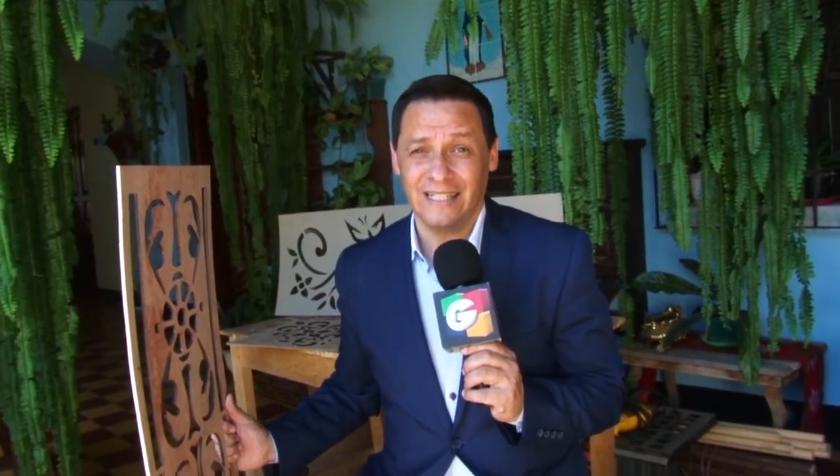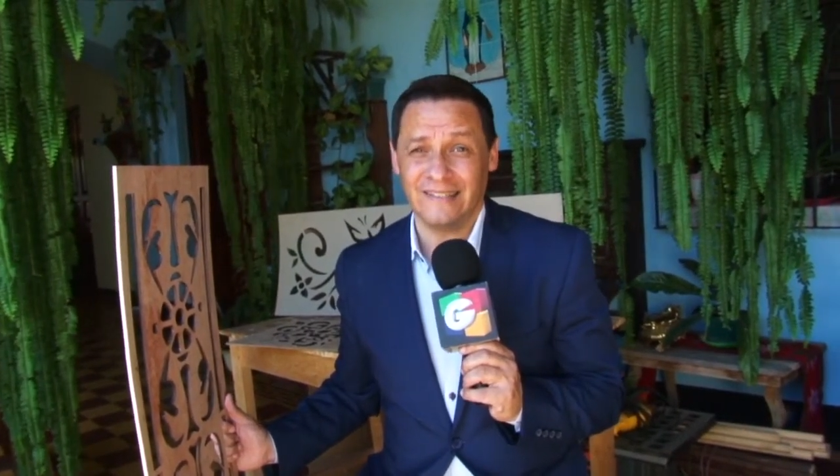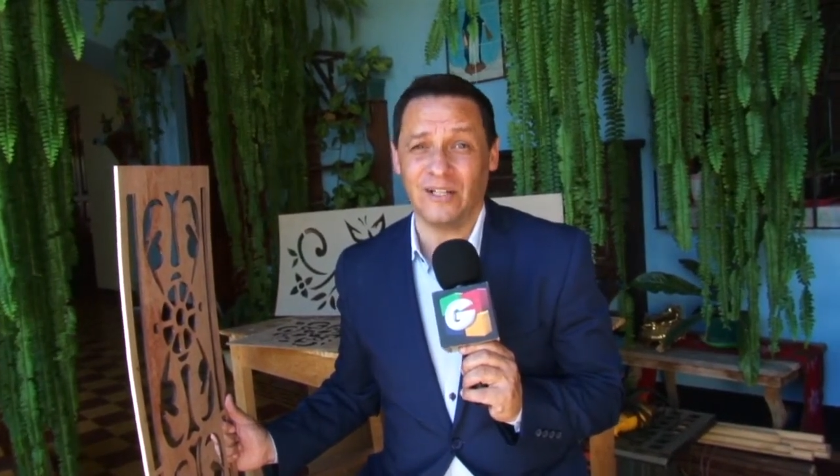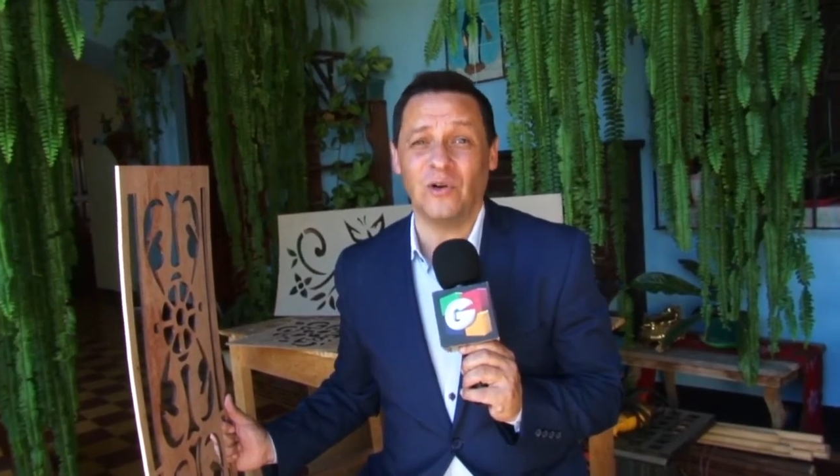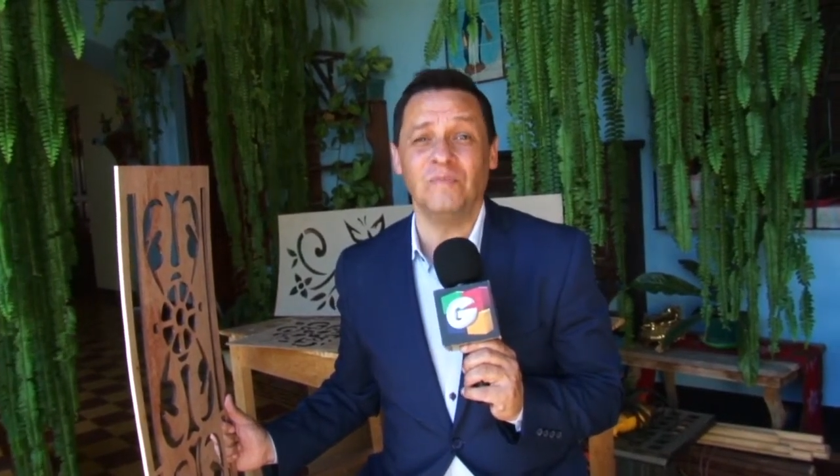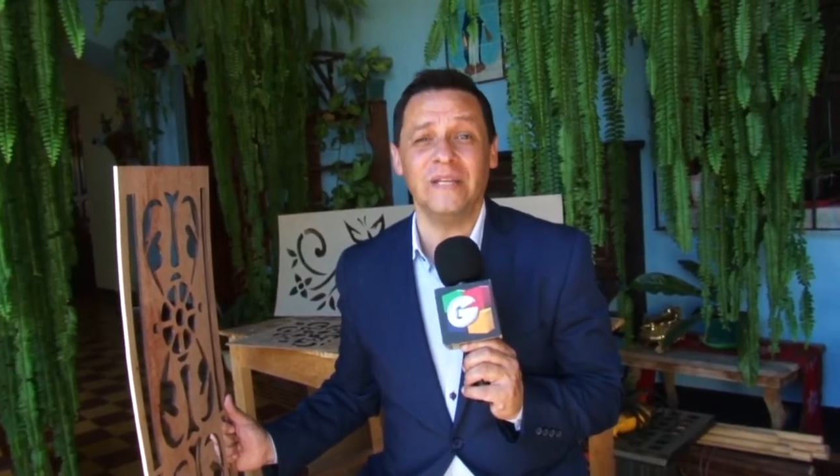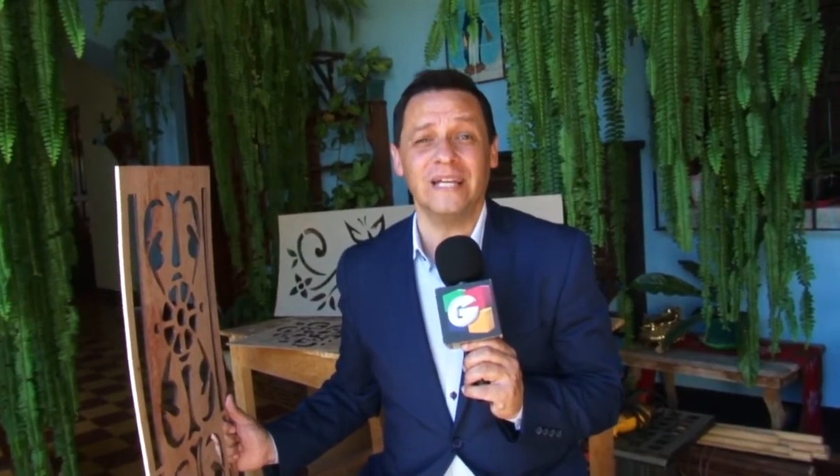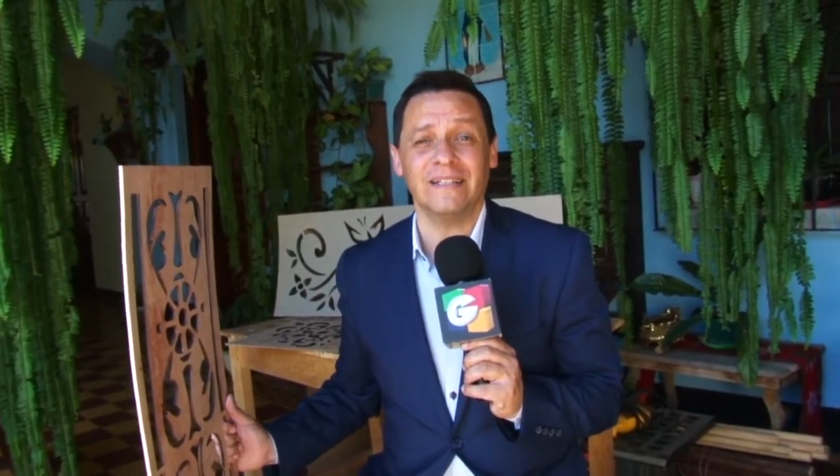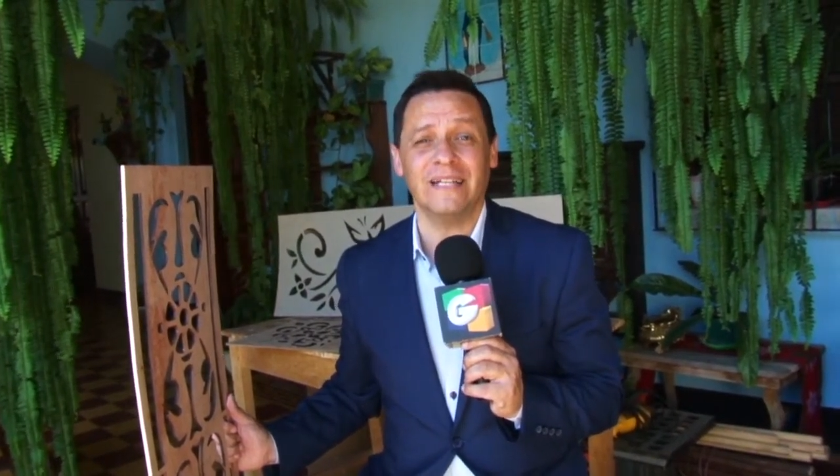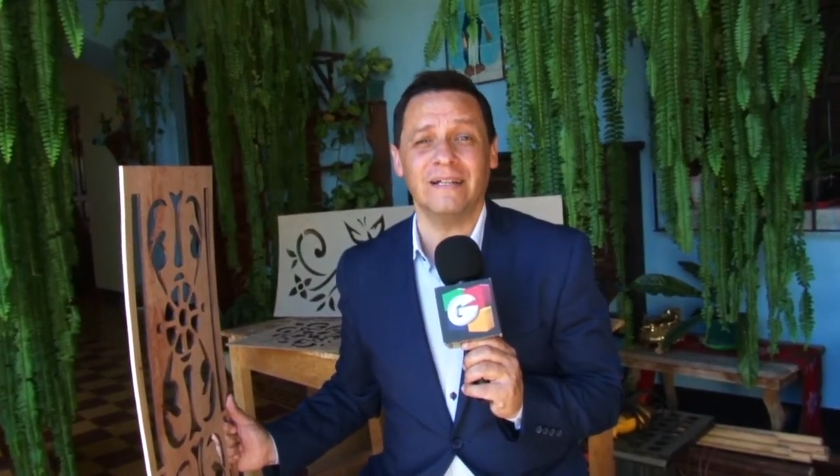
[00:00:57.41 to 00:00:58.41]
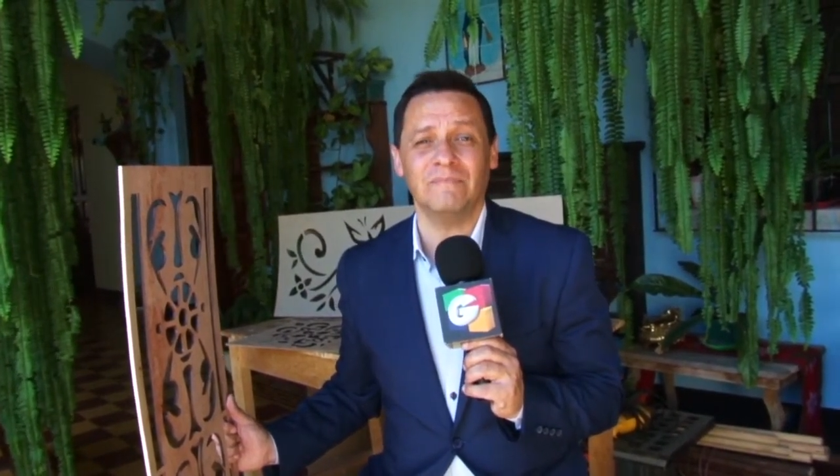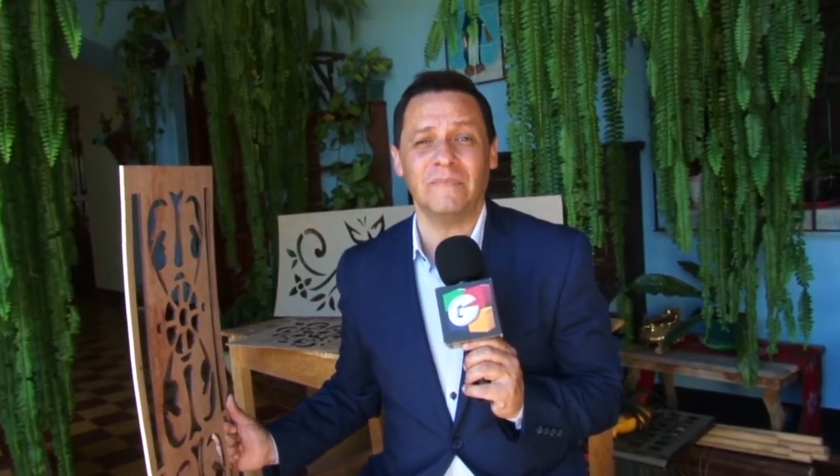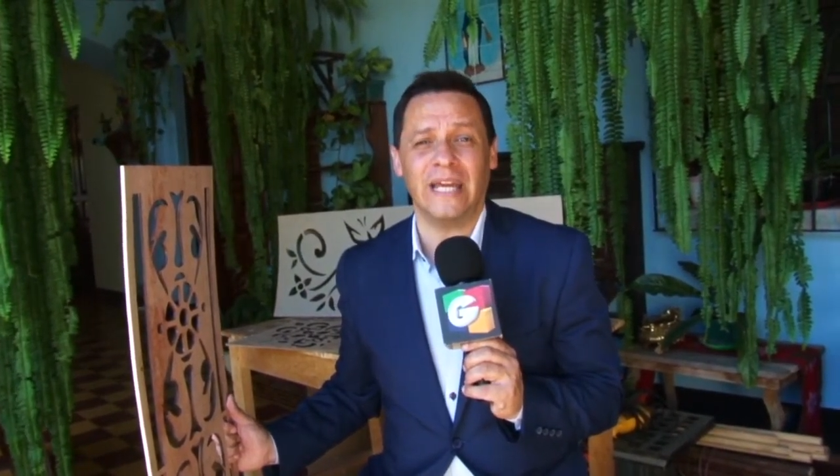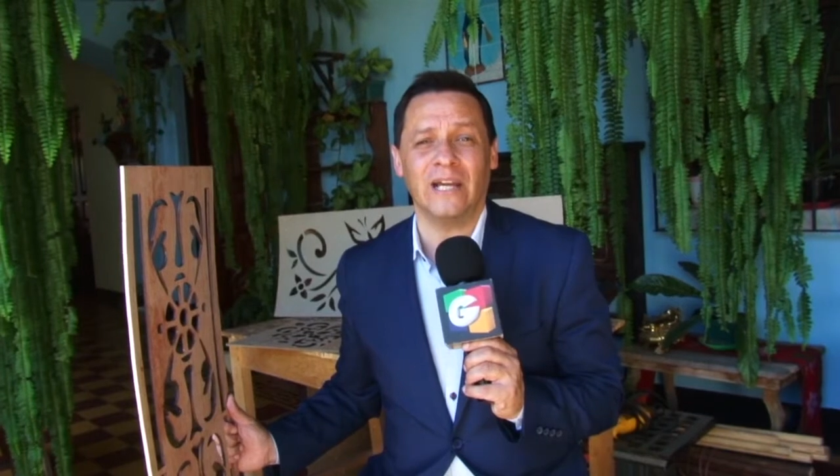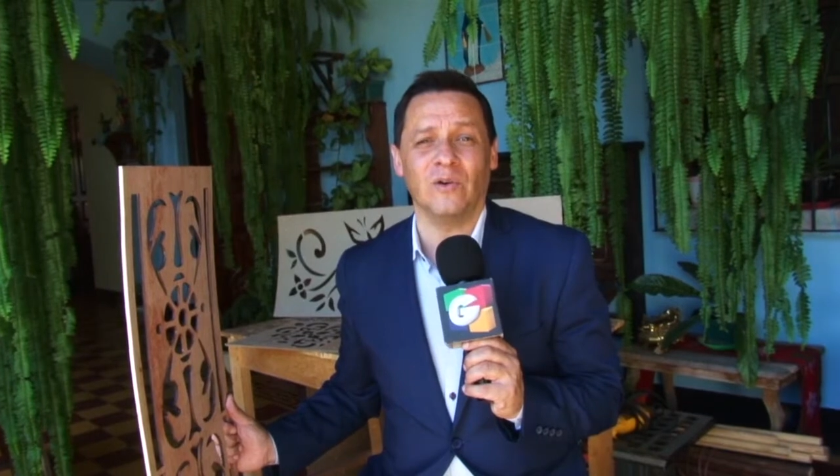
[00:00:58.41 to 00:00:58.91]
se convierten
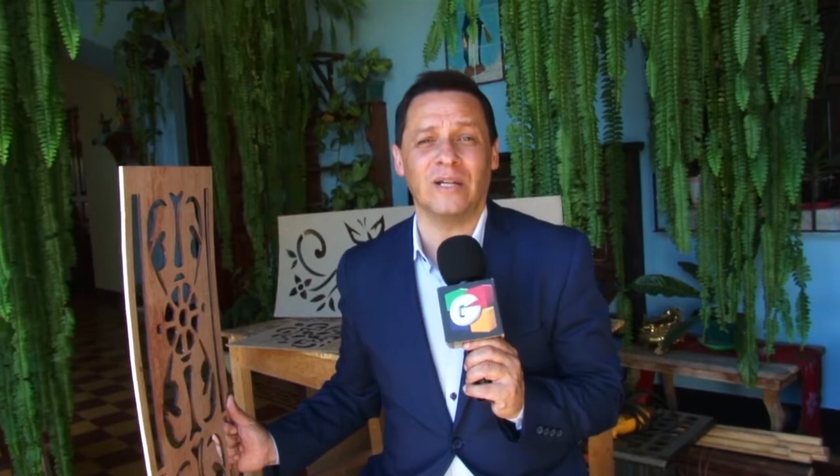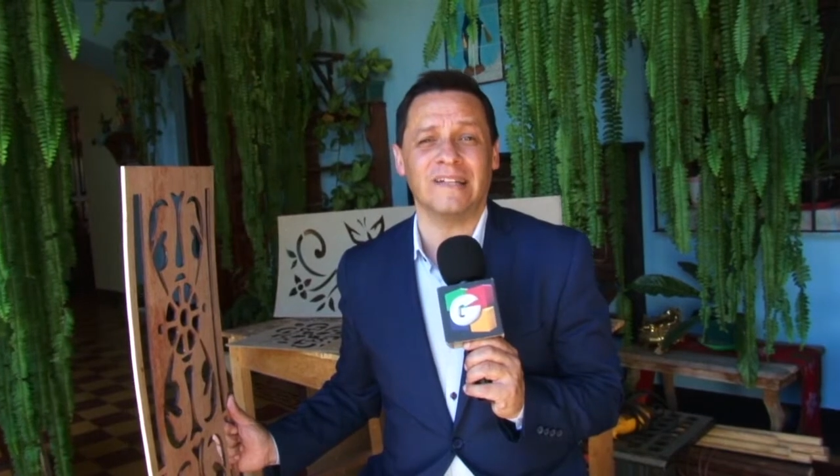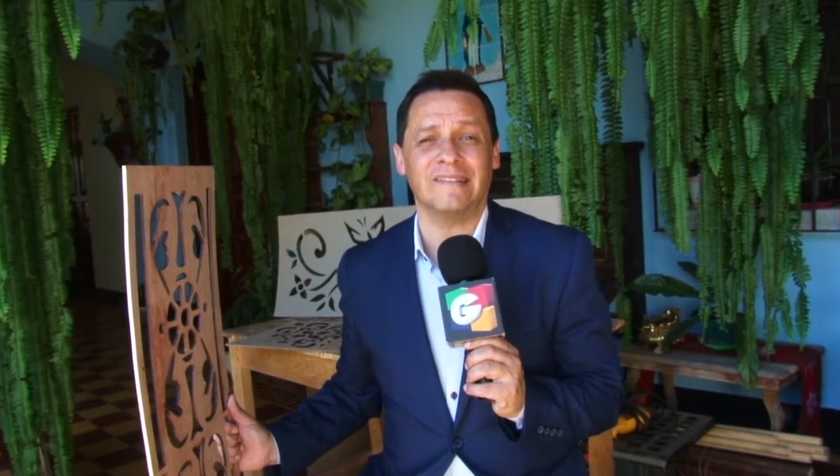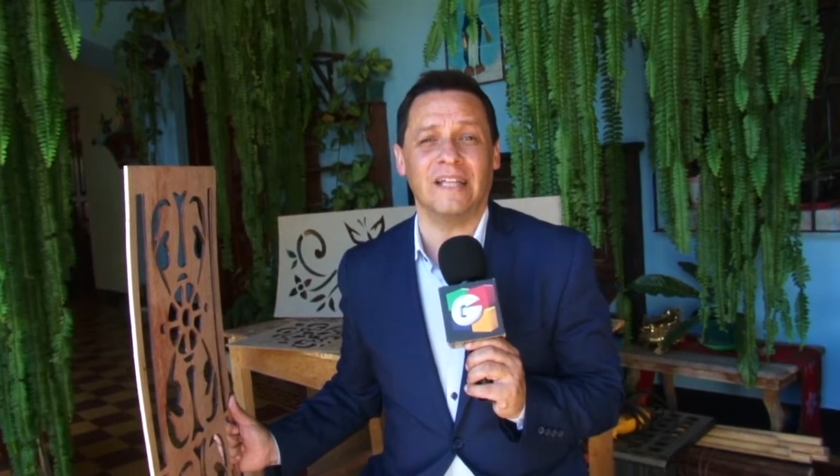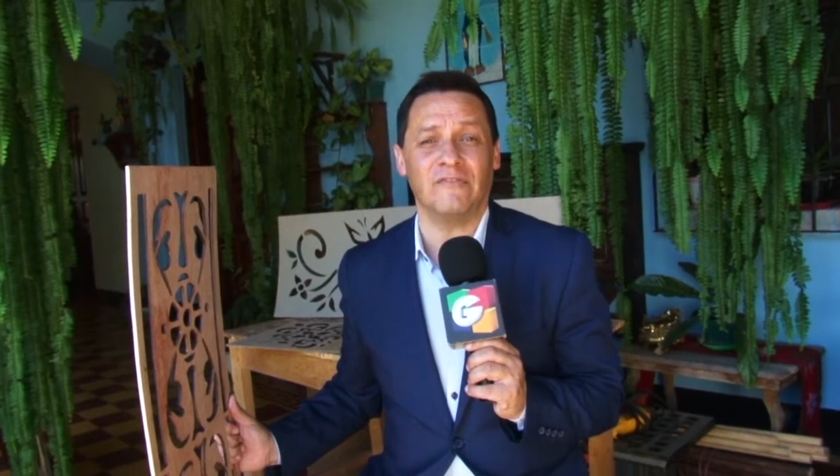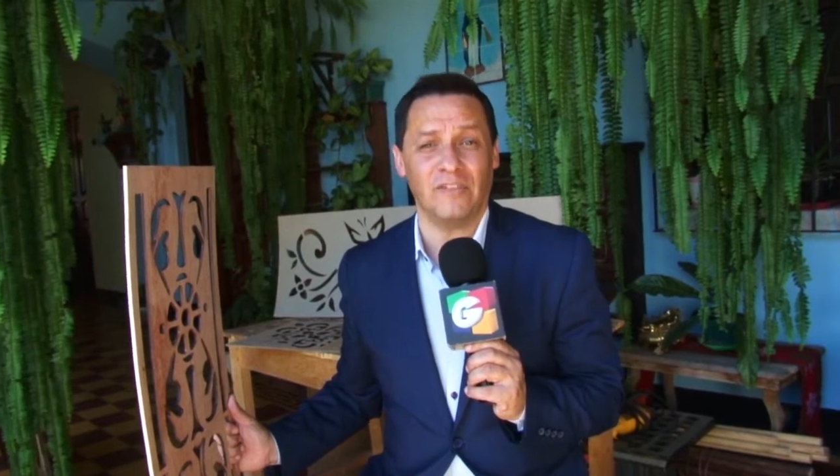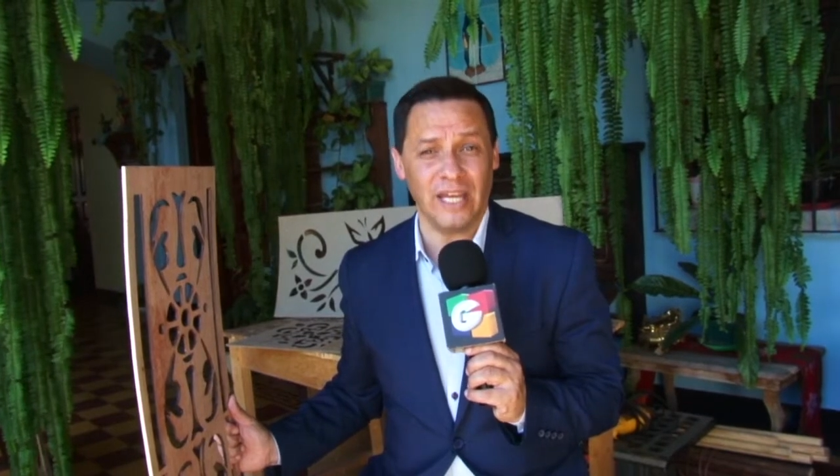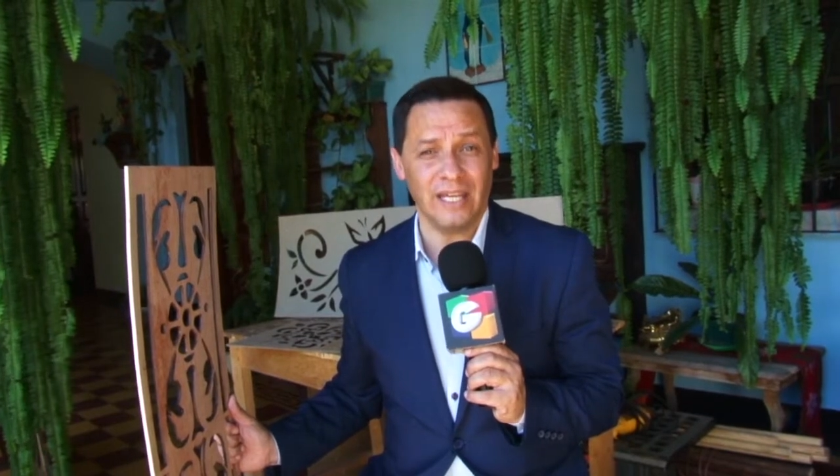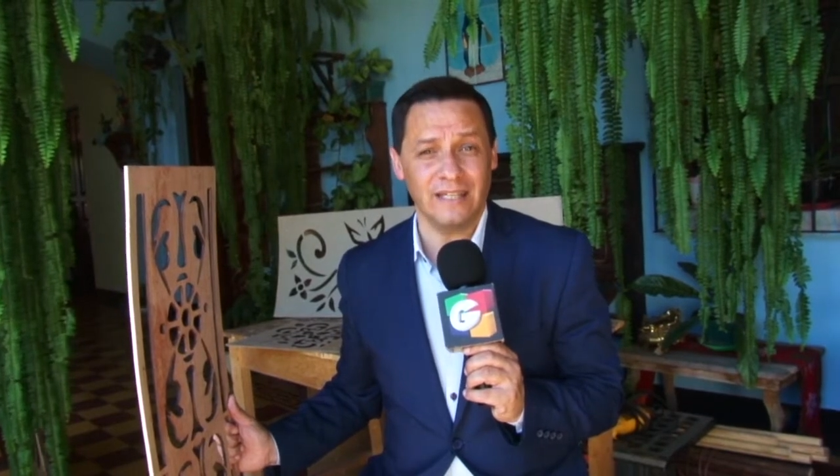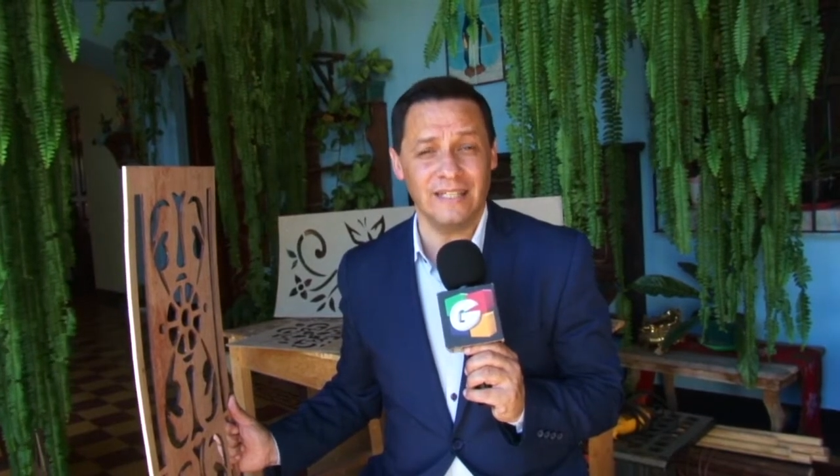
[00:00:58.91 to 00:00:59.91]
en horas de fe